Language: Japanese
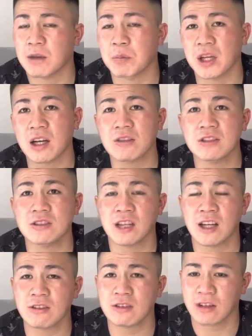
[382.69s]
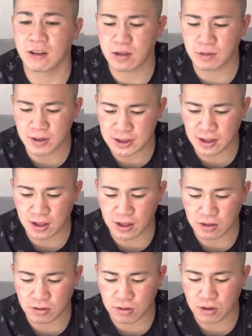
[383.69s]
う100人中100人が言ってましたあ
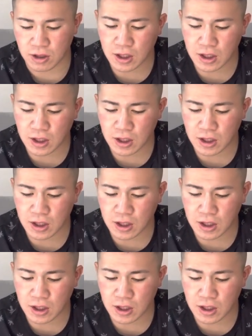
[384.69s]
の